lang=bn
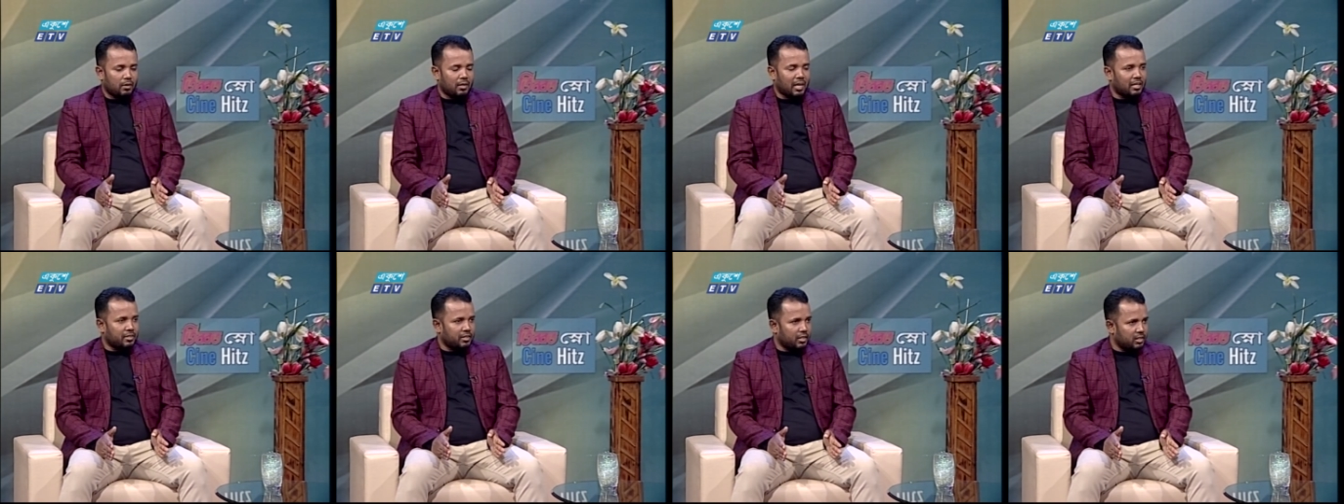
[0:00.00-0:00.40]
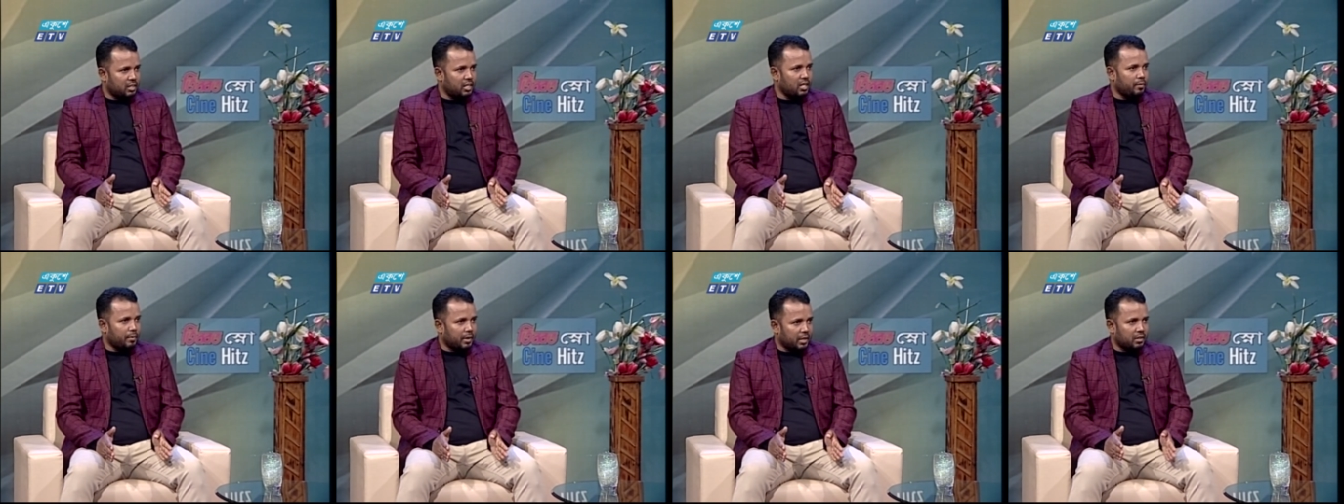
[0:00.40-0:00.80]
লালসারি
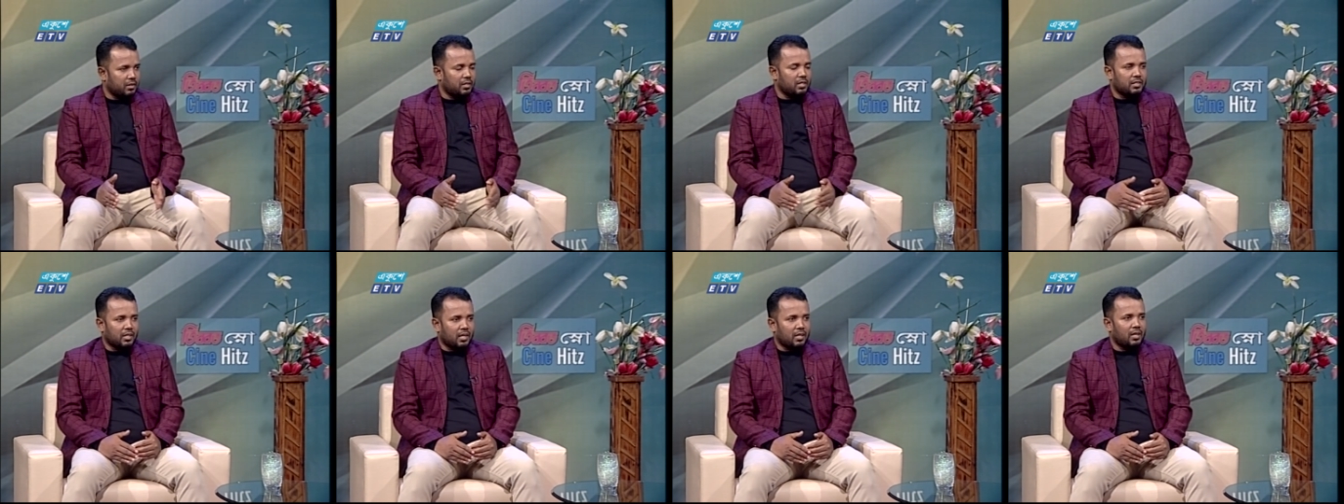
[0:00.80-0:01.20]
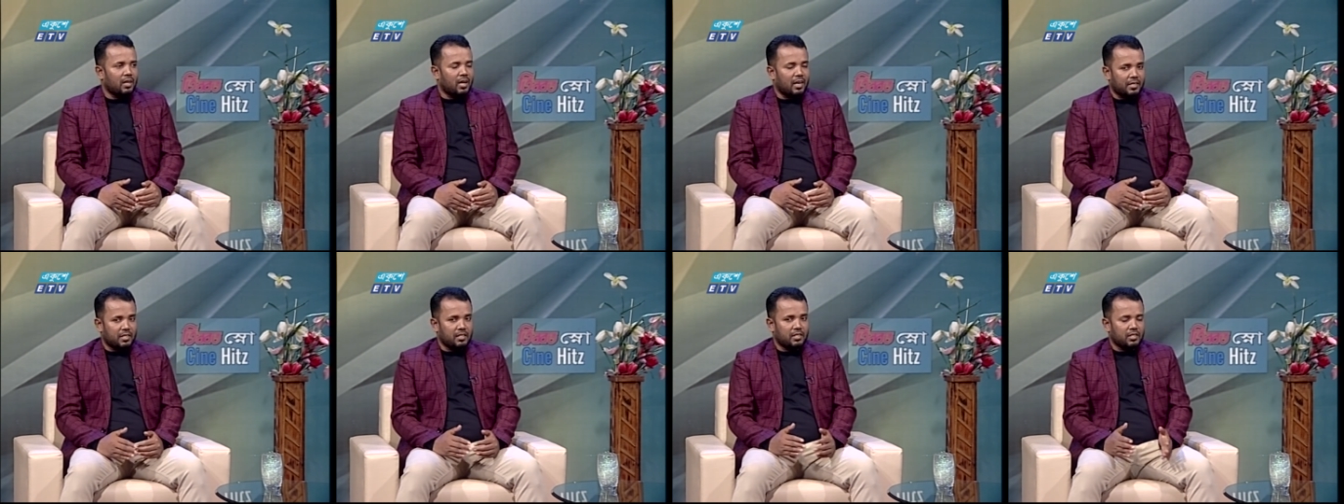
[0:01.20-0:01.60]
সিনেমাটাতে যারা
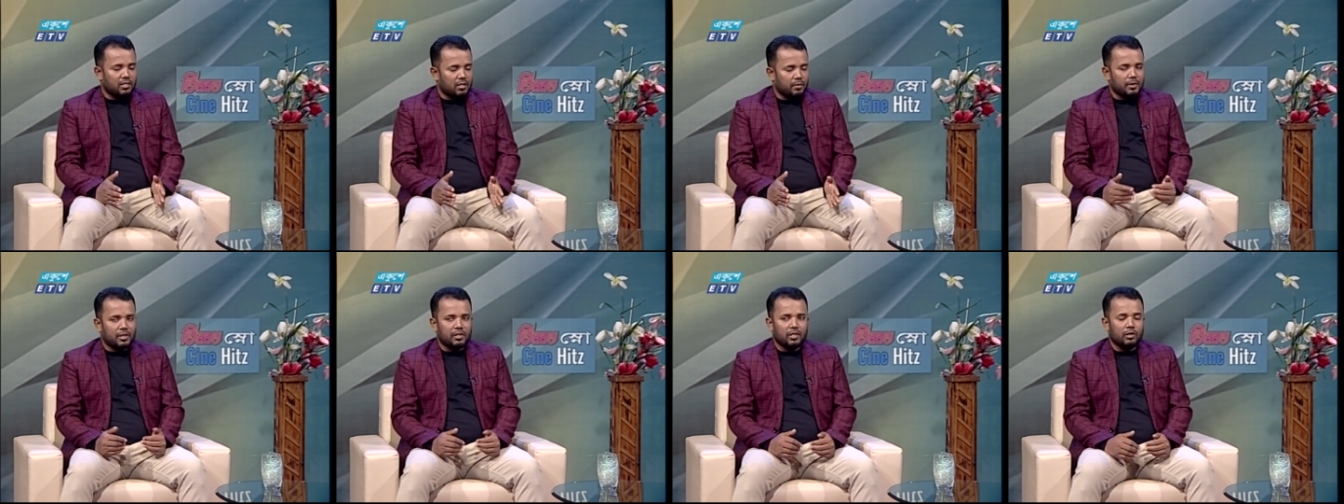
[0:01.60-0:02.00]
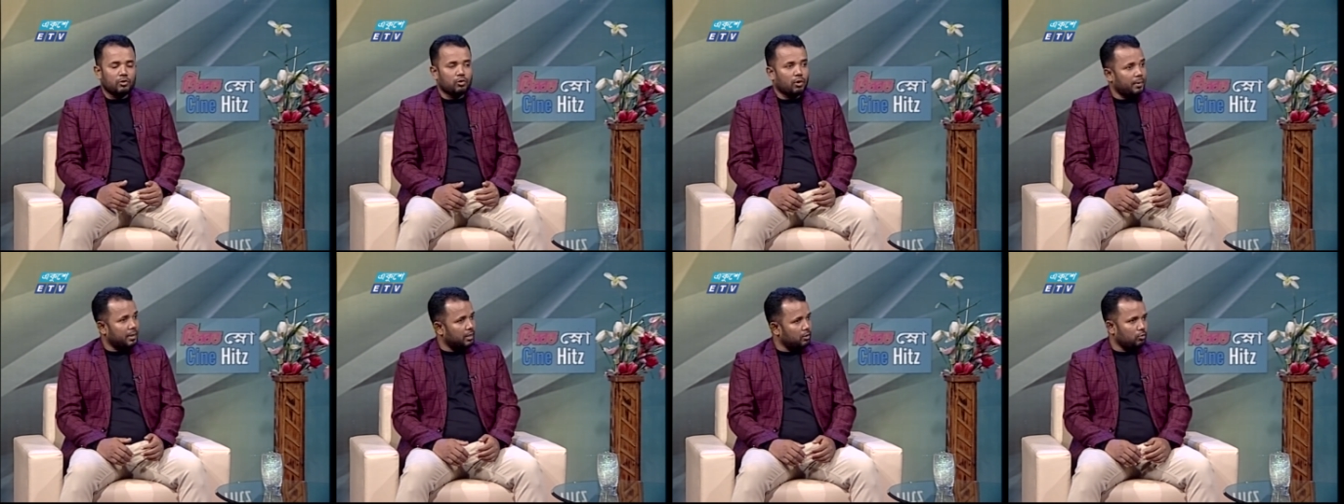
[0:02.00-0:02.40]
আর্টিস্ট হিসাবে ছিলেন
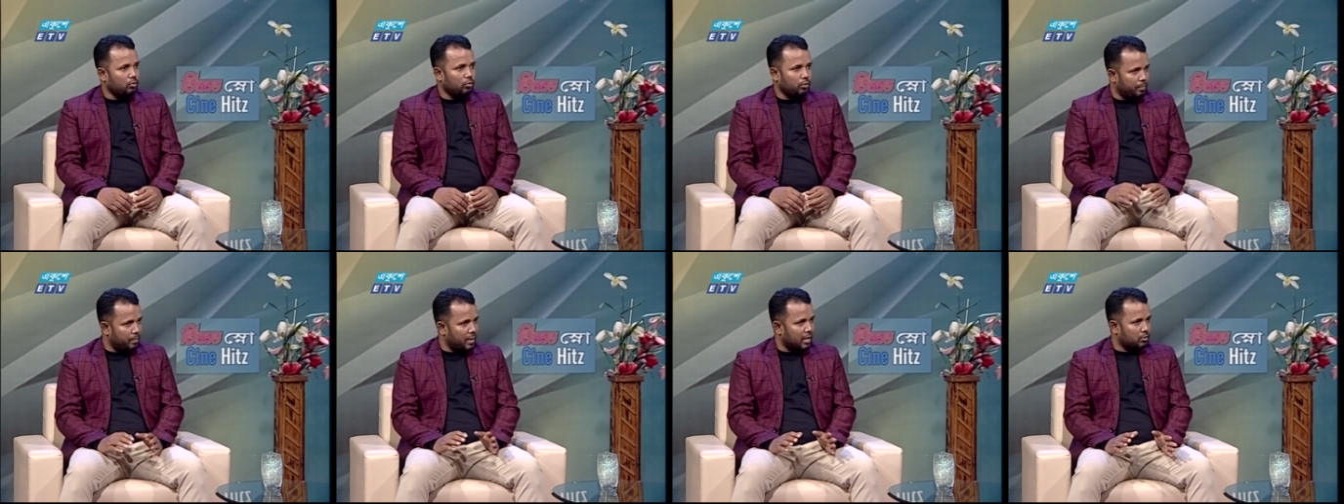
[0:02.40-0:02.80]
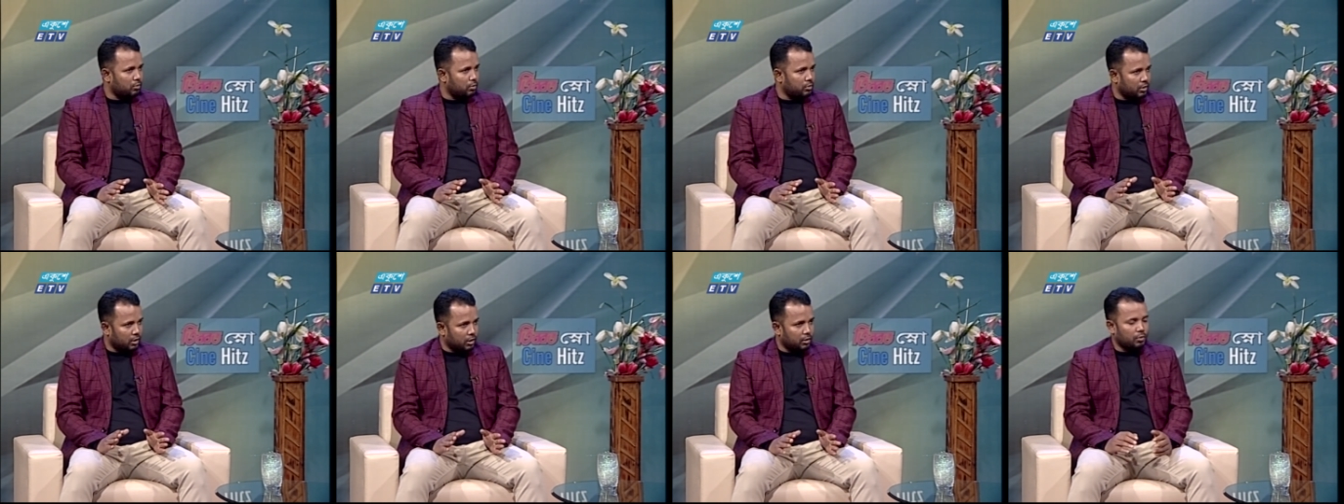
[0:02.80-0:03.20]
সবাই কিন্তু খুব ব্যস্ত
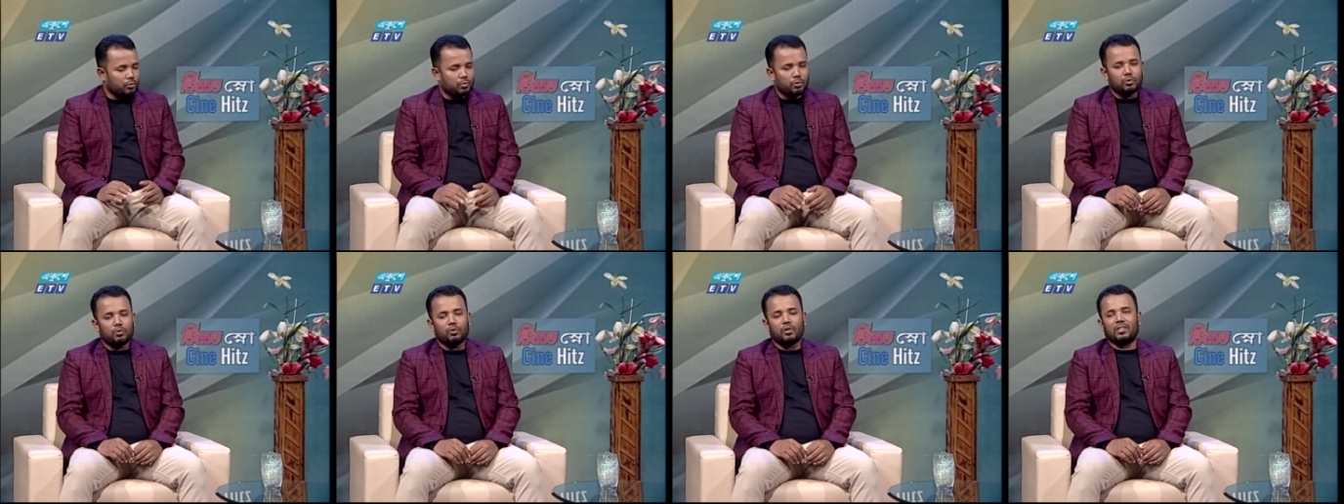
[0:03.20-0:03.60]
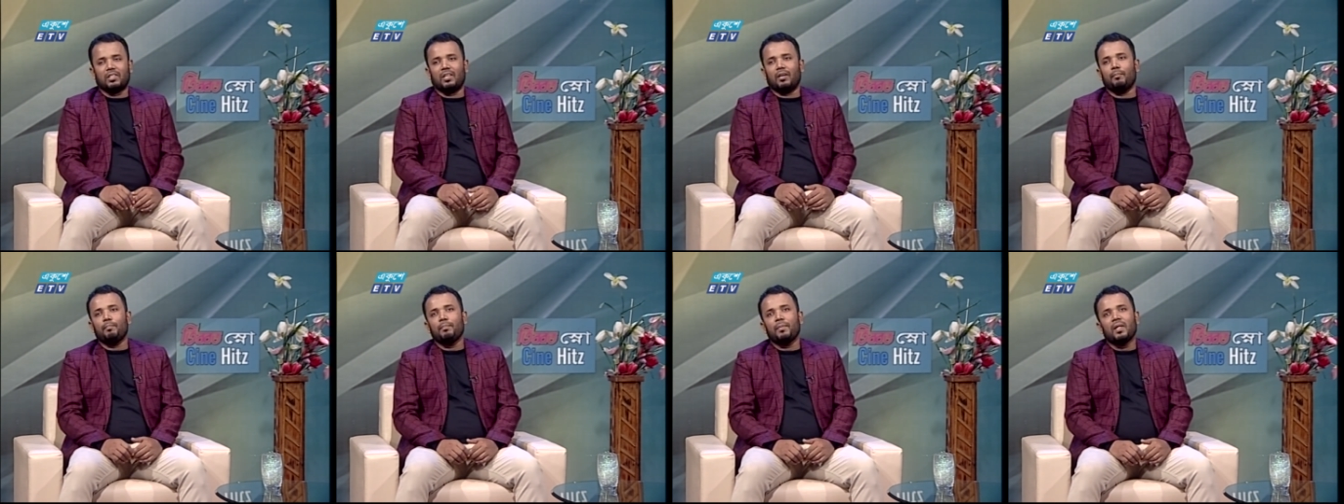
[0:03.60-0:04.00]
ছিল এটা সত্য কথা